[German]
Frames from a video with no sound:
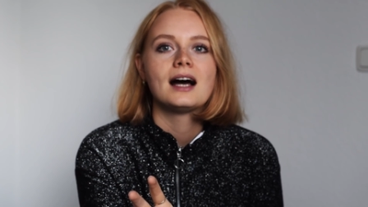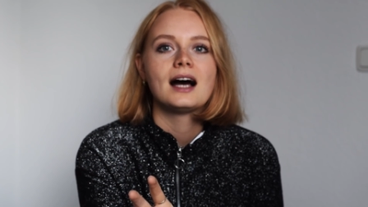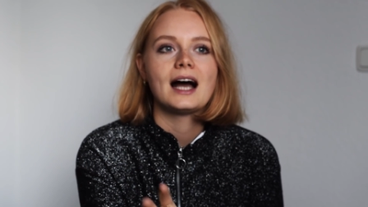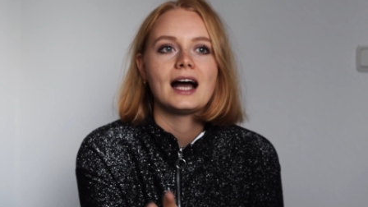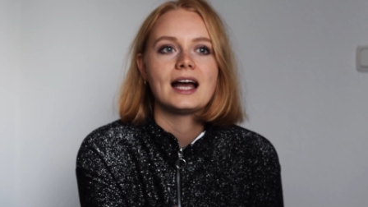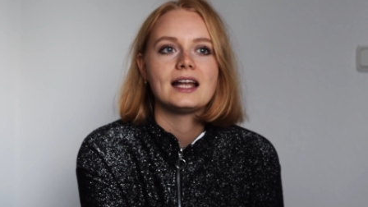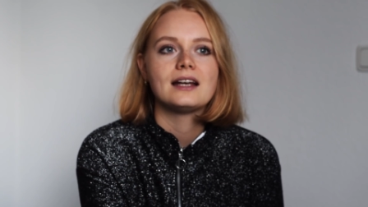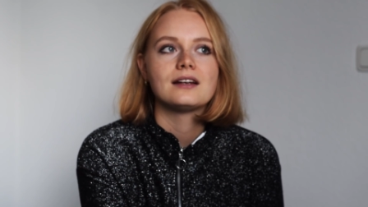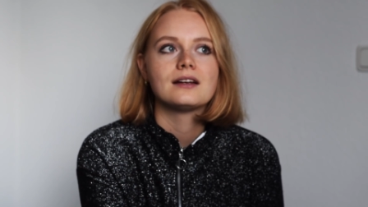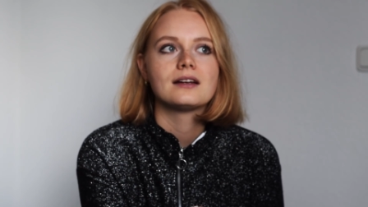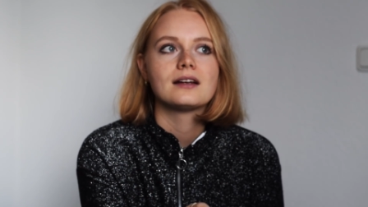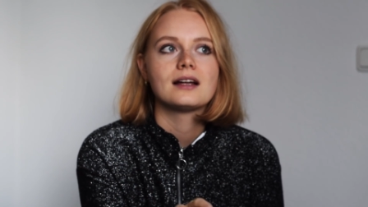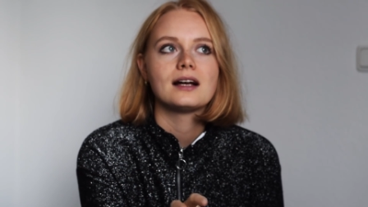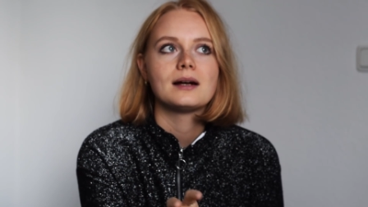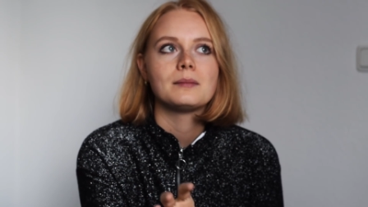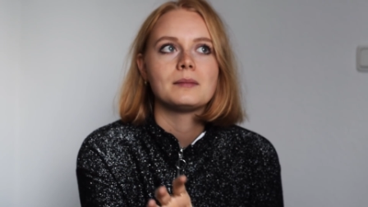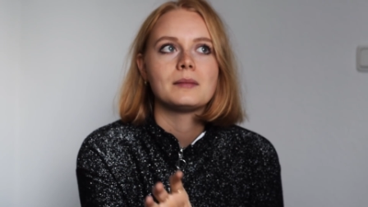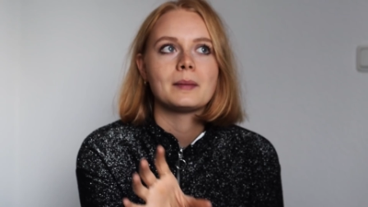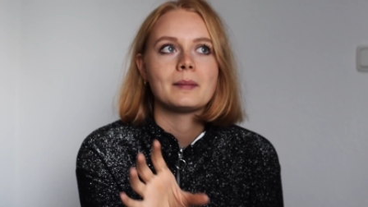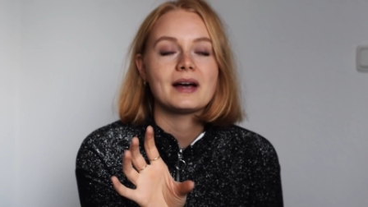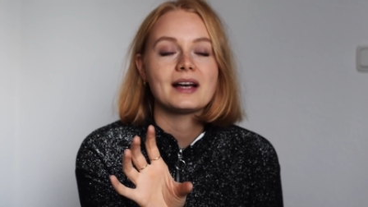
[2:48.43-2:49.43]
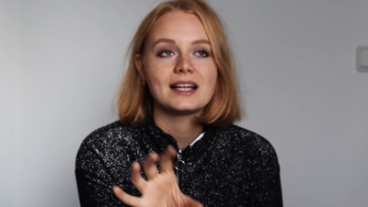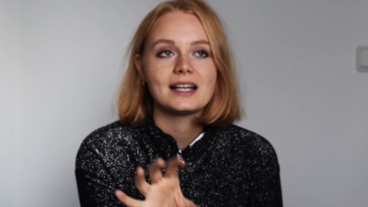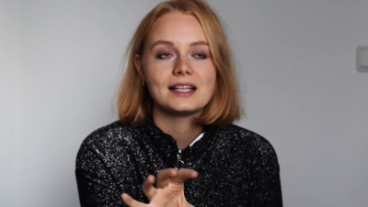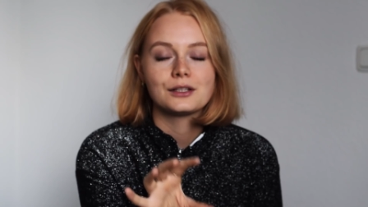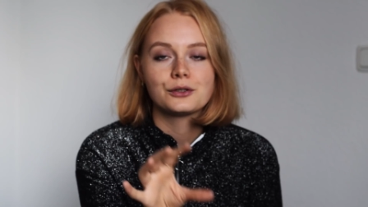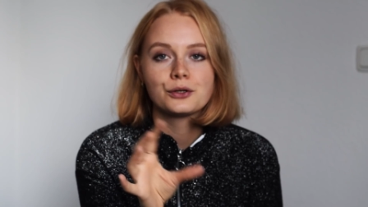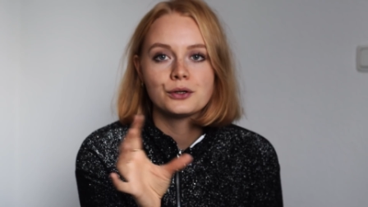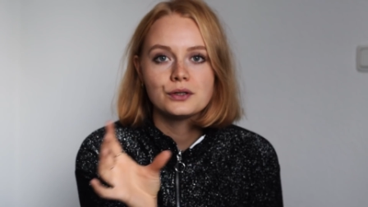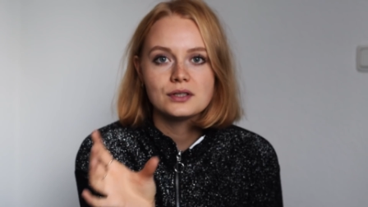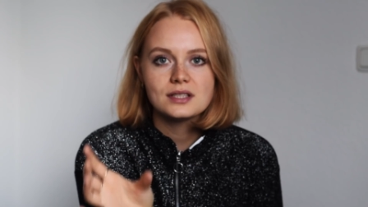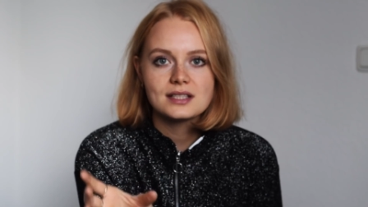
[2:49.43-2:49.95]
ein, man macht einen
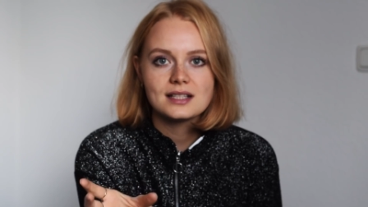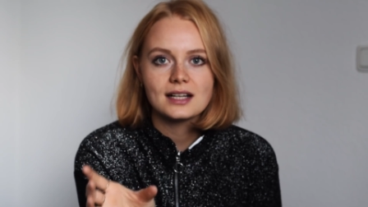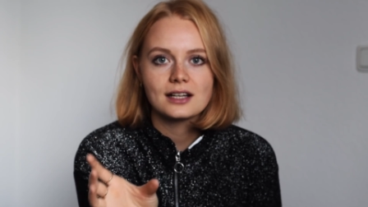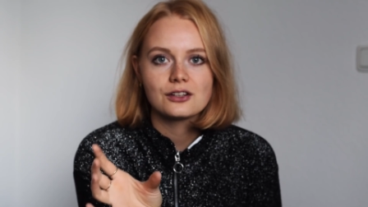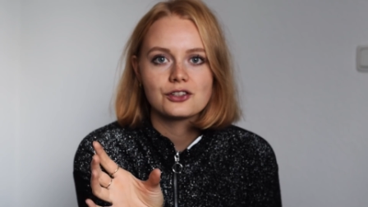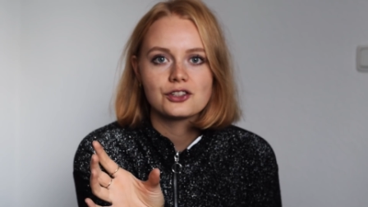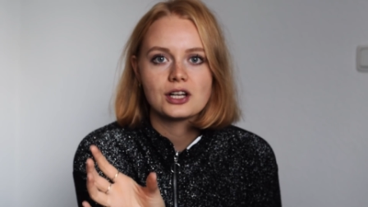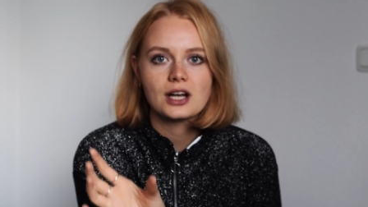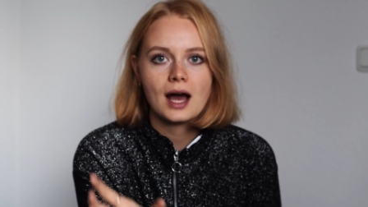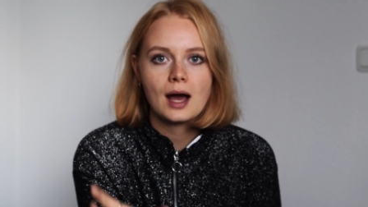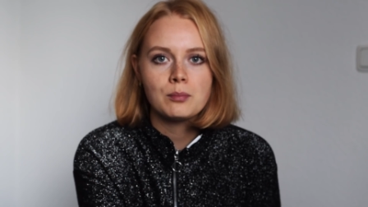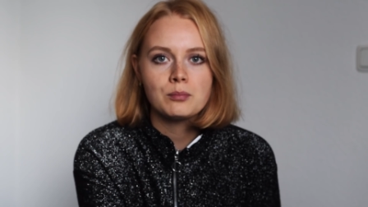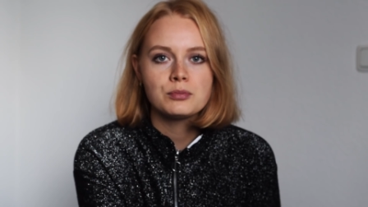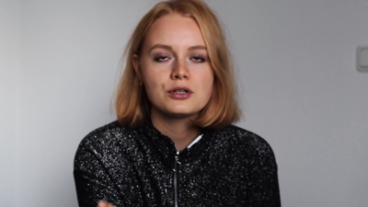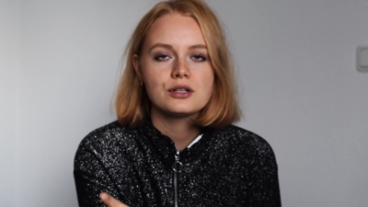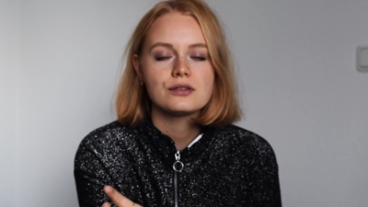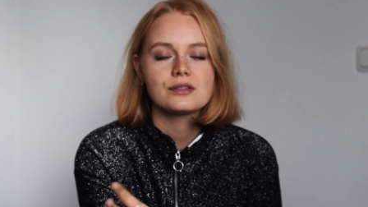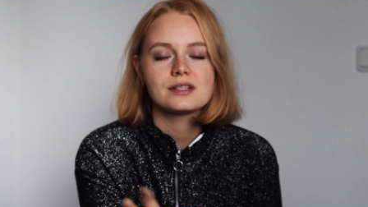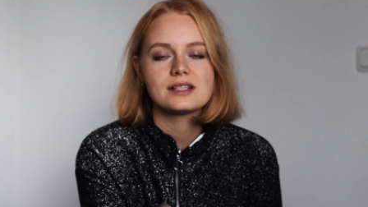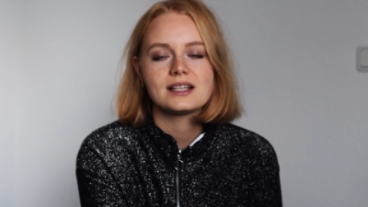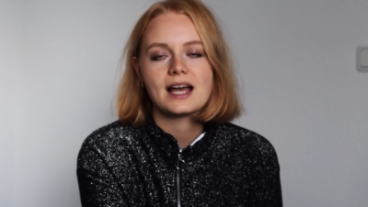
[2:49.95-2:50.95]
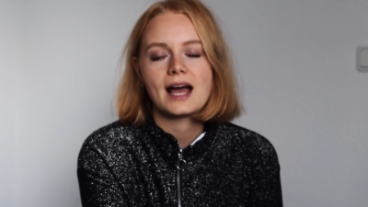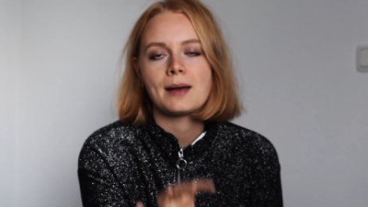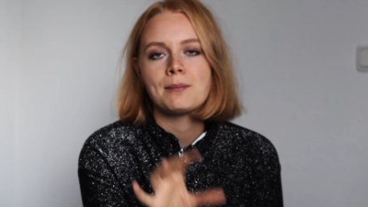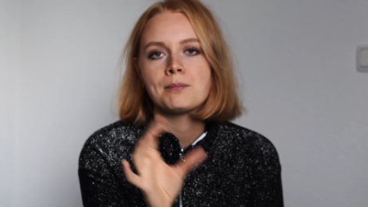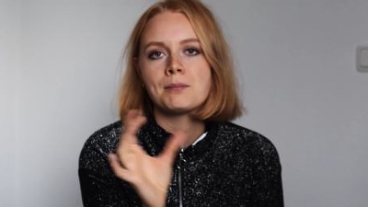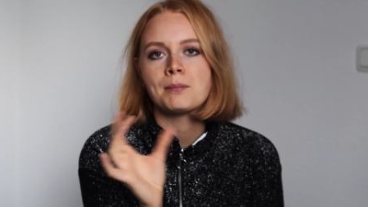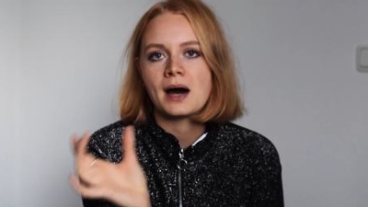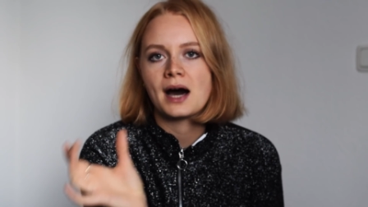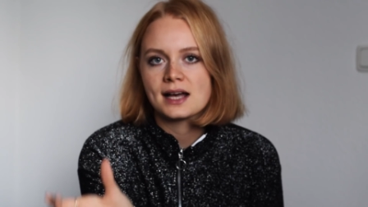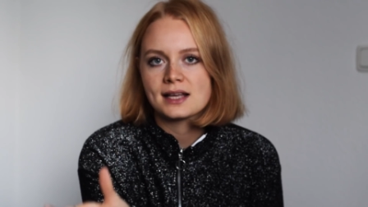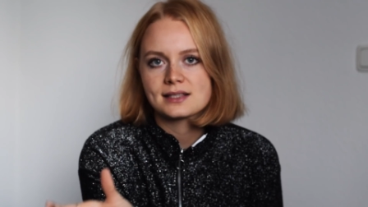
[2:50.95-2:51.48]
künstlerischen Abschluss, der
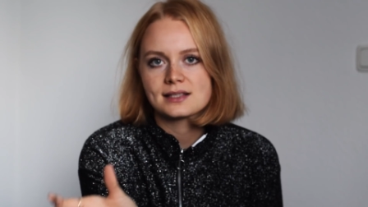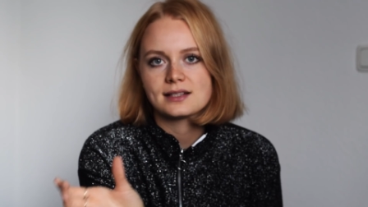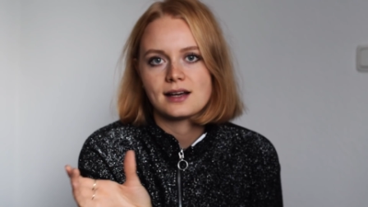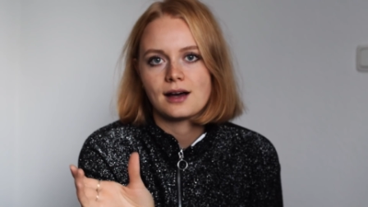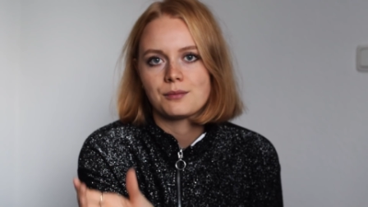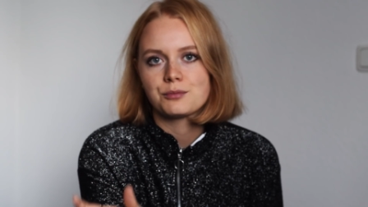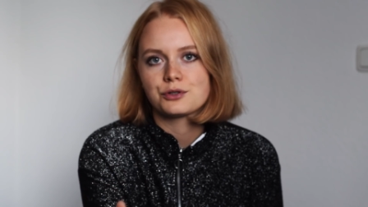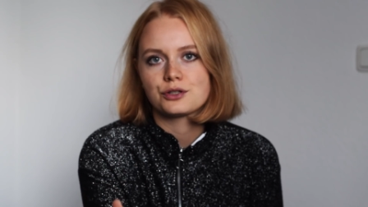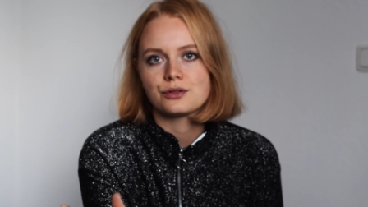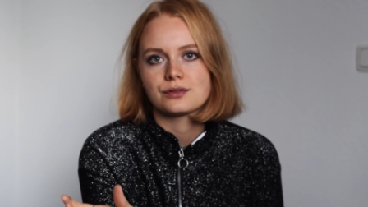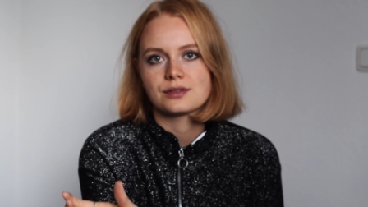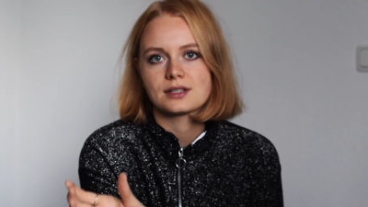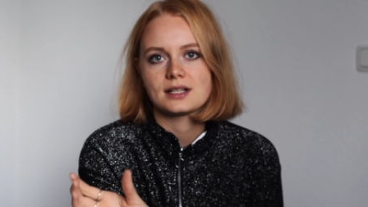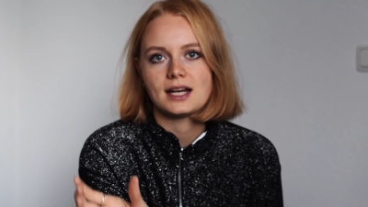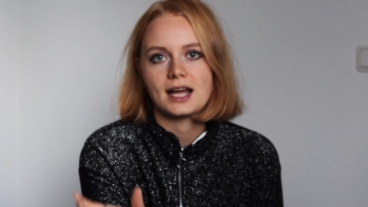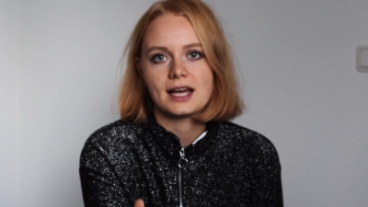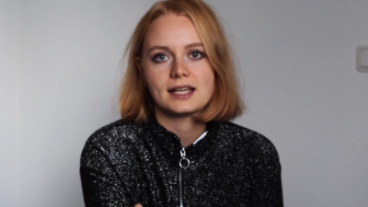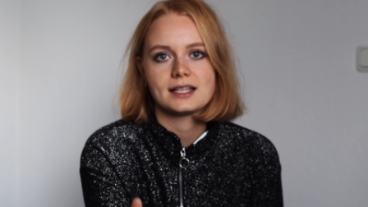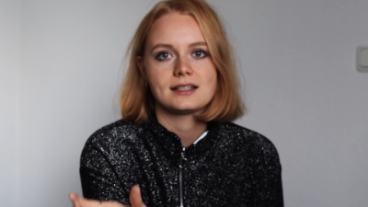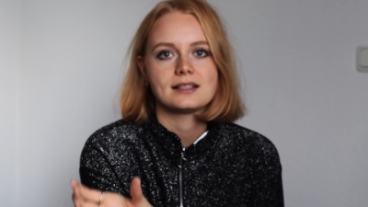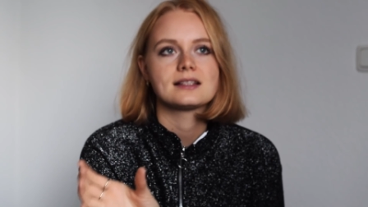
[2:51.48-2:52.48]
einem Masterabschluss gleicht.